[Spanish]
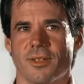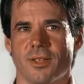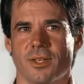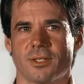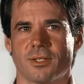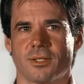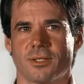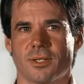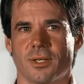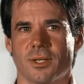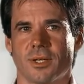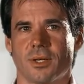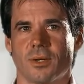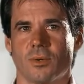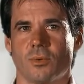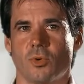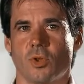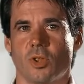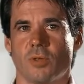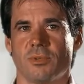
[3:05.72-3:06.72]
es eh,
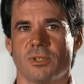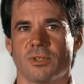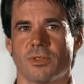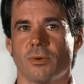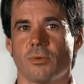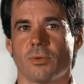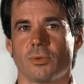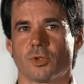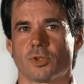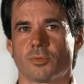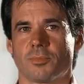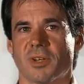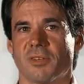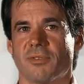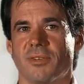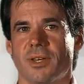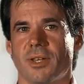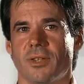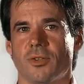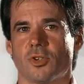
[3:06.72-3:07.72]
uno de mis circuitos
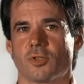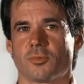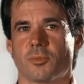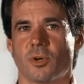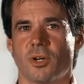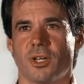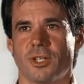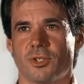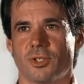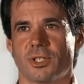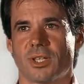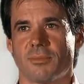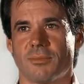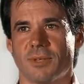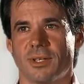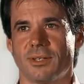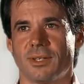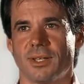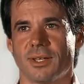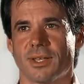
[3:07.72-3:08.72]
preferidos por el hecho
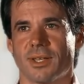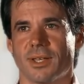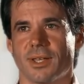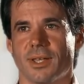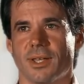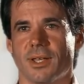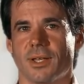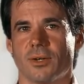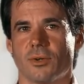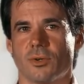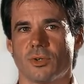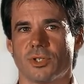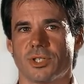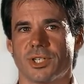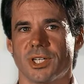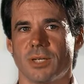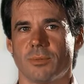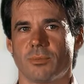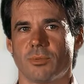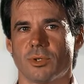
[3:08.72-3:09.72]
también de que
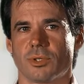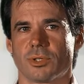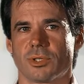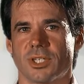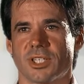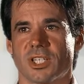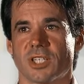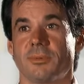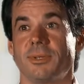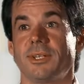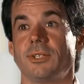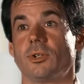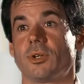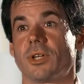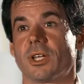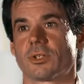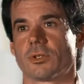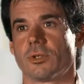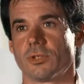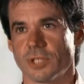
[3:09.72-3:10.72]
conseguí pues, esas
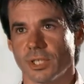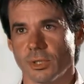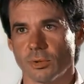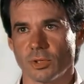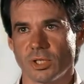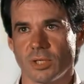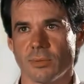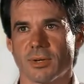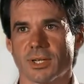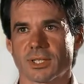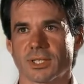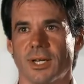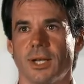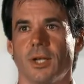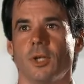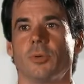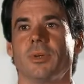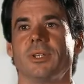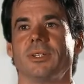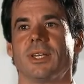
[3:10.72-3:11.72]
victorias consecutivas en
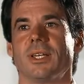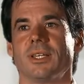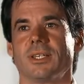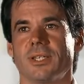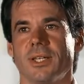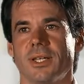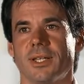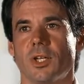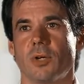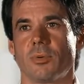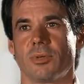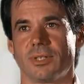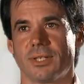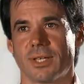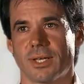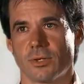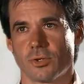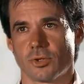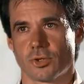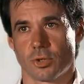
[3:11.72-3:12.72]
el 97,
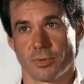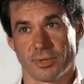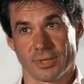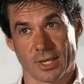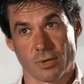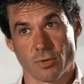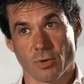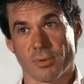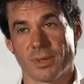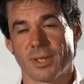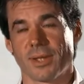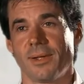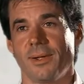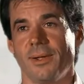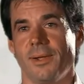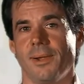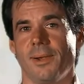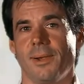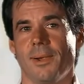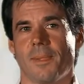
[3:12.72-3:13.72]
98, 99
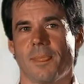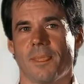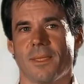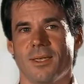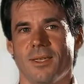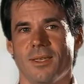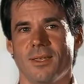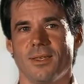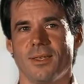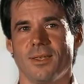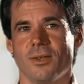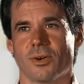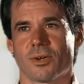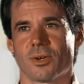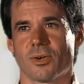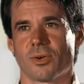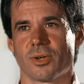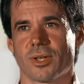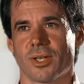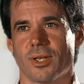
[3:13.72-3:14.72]
y yo
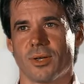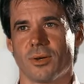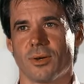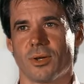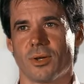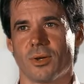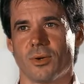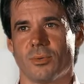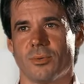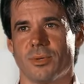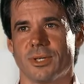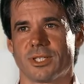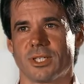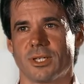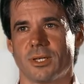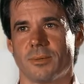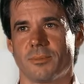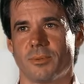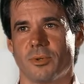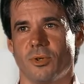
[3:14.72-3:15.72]
creo que
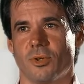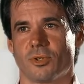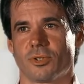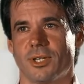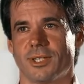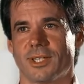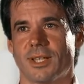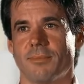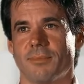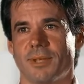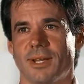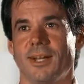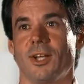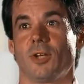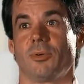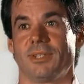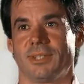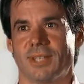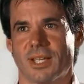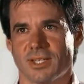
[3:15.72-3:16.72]
hubiese podido ser también el
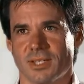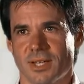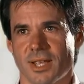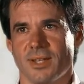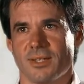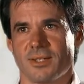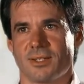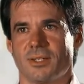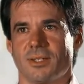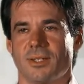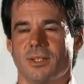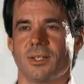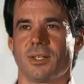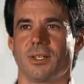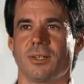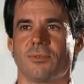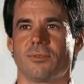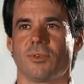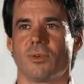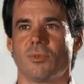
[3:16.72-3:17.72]
96.
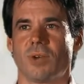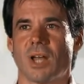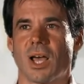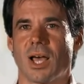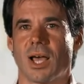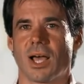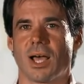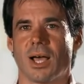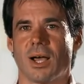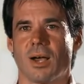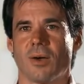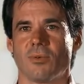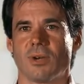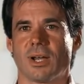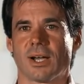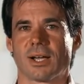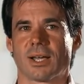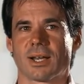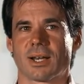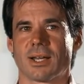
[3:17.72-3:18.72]
¿eh? Fue una,
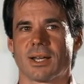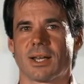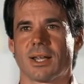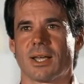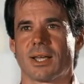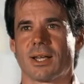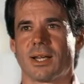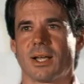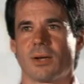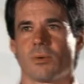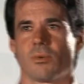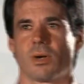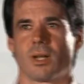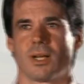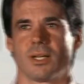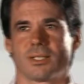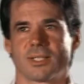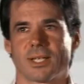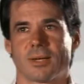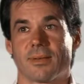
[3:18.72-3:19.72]
carrera en la
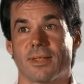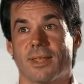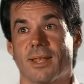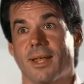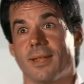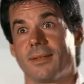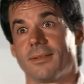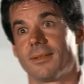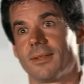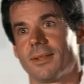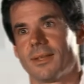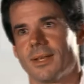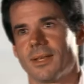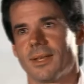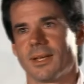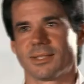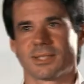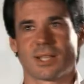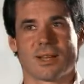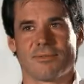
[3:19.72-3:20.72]
cual estaba
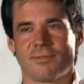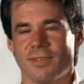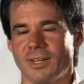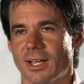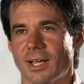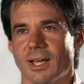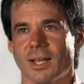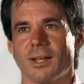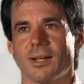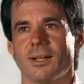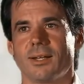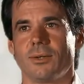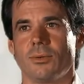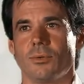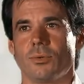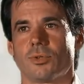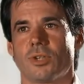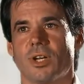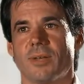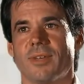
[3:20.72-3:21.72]
adelante hasta el final,
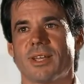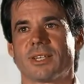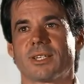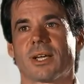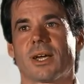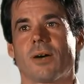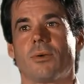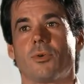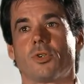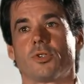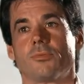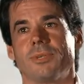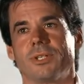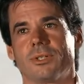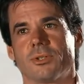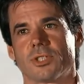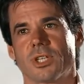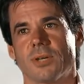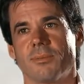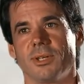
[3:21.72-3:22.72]
incluso le había sacado unos
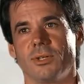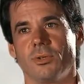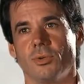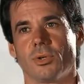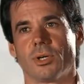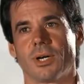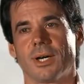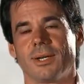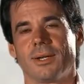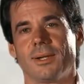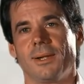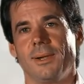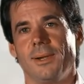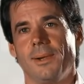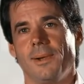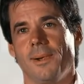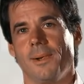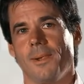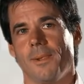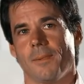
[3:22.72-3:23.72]
metros a Nick
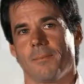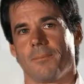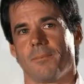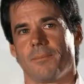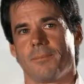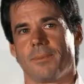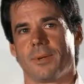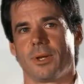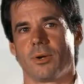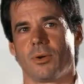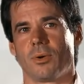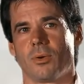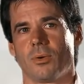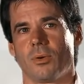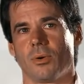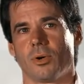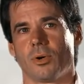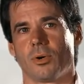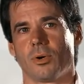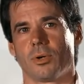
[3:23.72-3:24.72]
pero
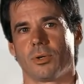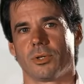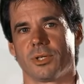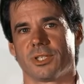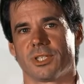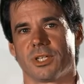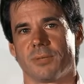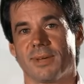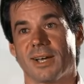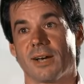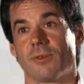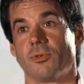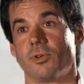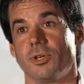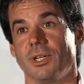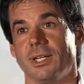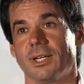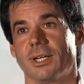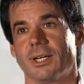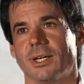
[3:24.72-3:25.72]
luego desde
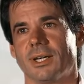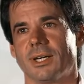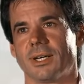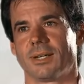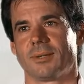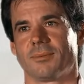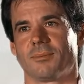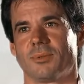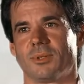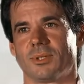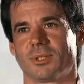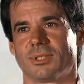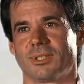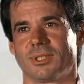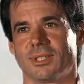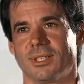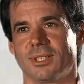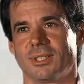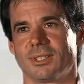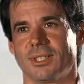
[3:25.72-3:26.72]
megafonía
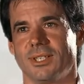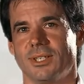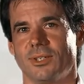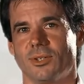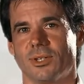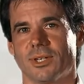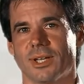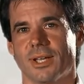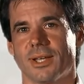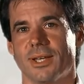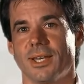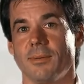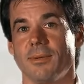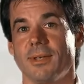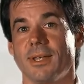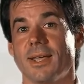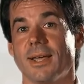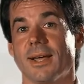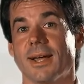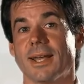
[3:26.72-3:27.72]
pues, eh, se dijo que
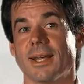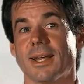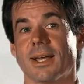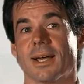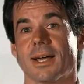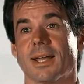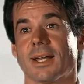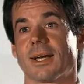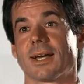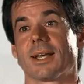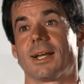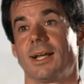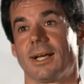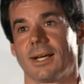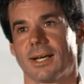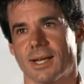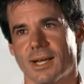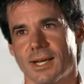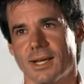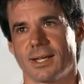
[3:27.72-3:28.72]
Cribier gana, gana, gana la
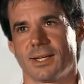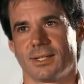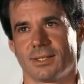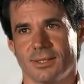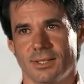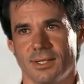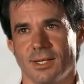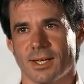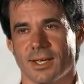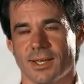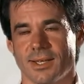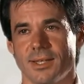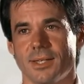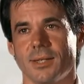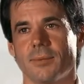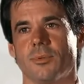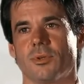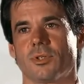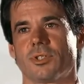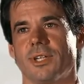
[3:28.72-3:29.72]
carrera. La
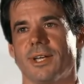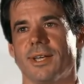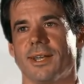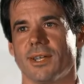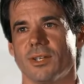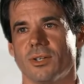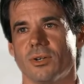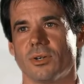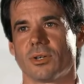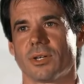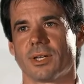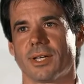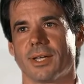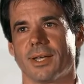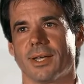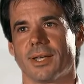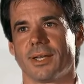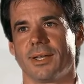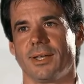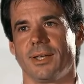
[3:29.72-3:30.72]
gente pues, se creyó
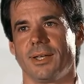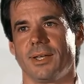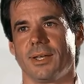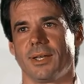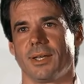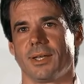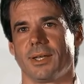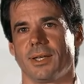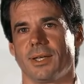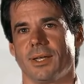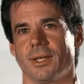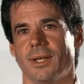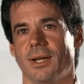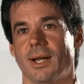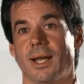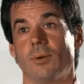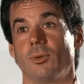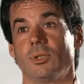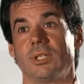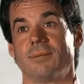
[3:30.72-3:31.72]
que eh,
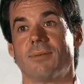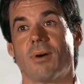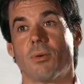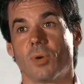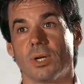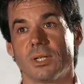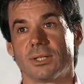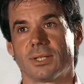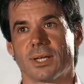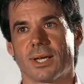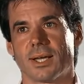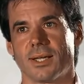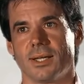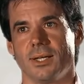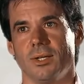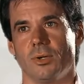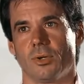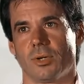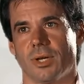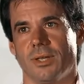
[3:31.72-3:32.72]
era la última vuelta
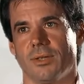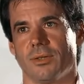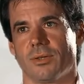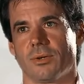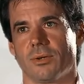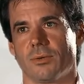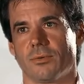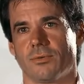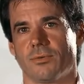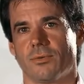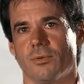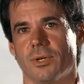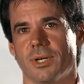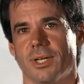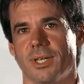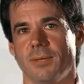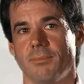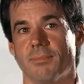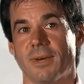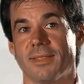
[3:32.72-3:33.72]
y lo que hizo
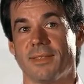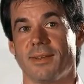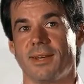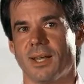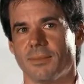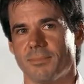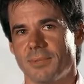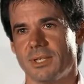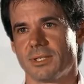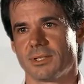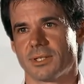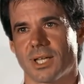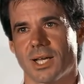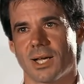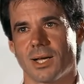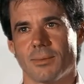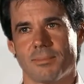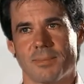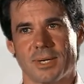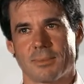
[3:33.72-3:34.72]
fue invadir la
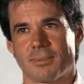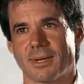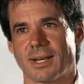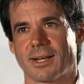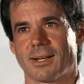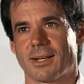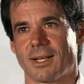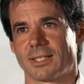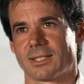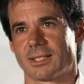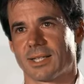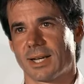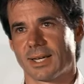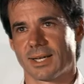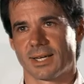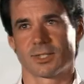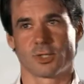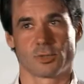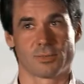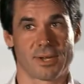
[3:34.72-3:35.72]
pista, preparar las
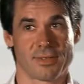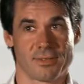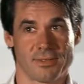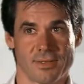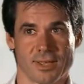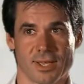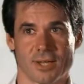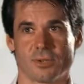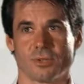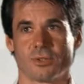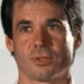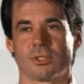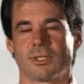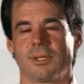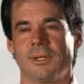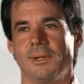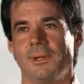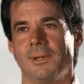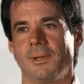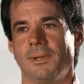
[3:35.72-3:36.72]
tracas los valencianos,
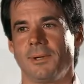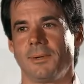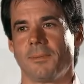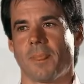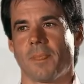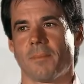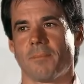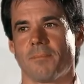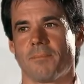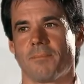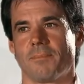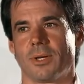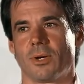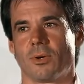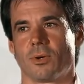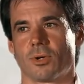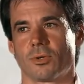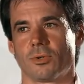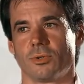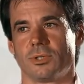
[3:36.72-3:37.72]

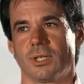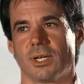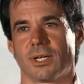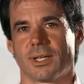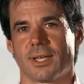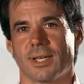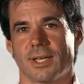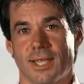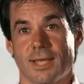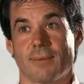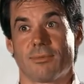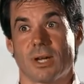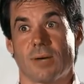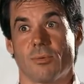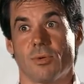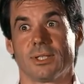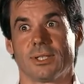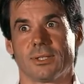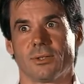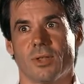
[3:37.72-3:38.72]
pero resulta que quedaba una
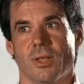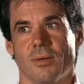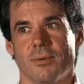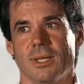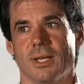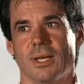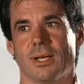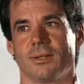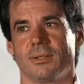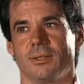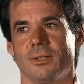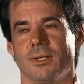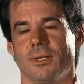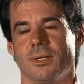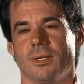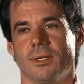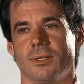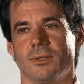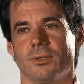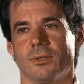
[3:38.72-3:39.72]
vuelta todavía.
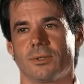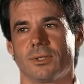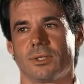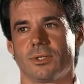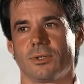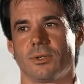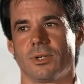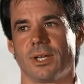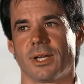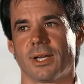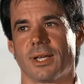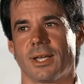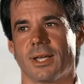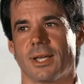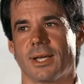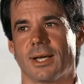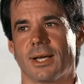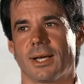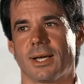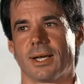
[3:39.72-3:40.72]
Y entonces yo
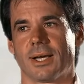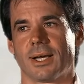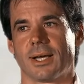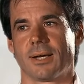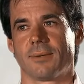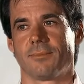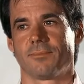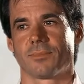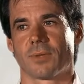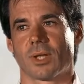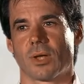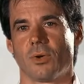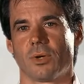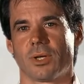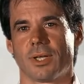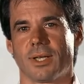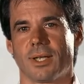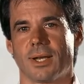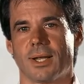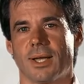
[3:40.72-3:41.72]
llegué a, a lo
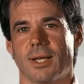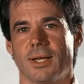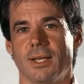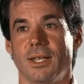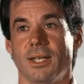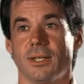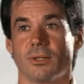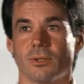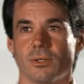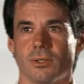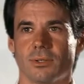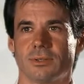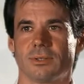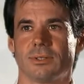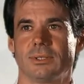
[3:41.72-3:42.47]
que era Nieto,